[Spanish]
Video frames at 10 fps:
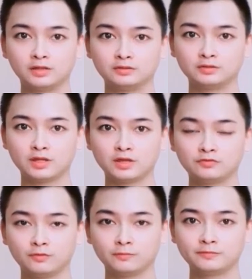
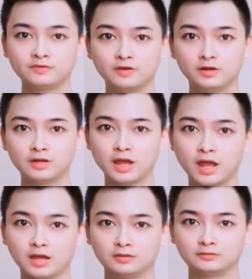Amargos. El
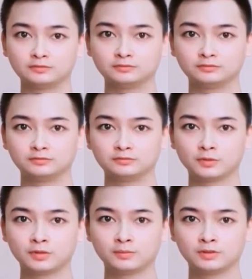diario Unión Jalisco
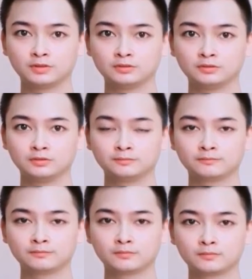relató que
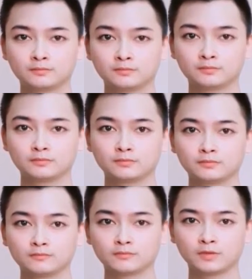Aleida Núñez
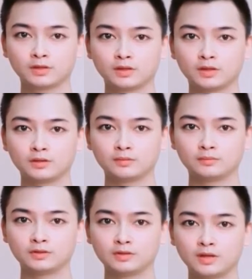estuvo en un momento
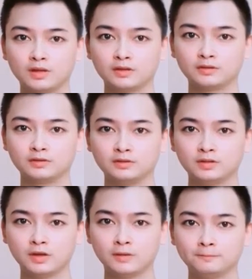difícil cuando
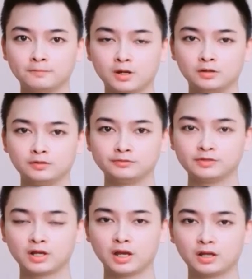perdió su primer
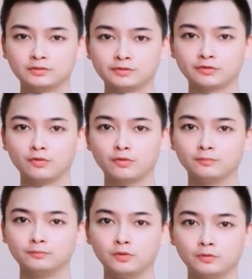bebé y por un año
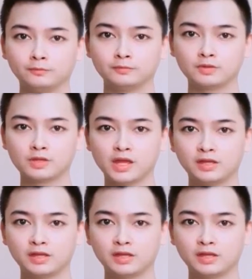lidió con la